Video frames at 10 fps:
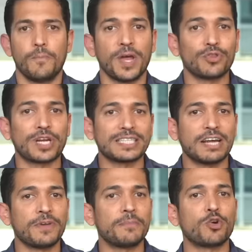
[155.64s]
Pero tras
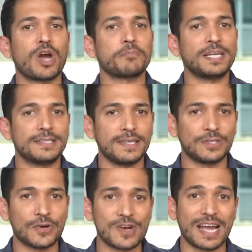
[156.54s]
la firma de un
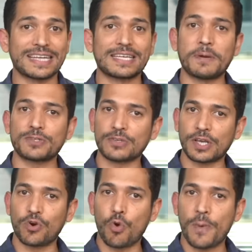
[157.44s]
armisticio, Gaza pasó a
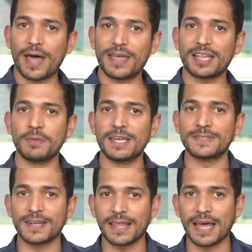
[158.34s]
ser ocupada y
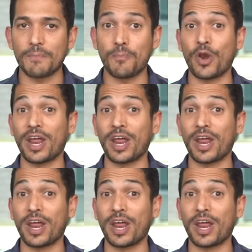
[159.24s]
administrada por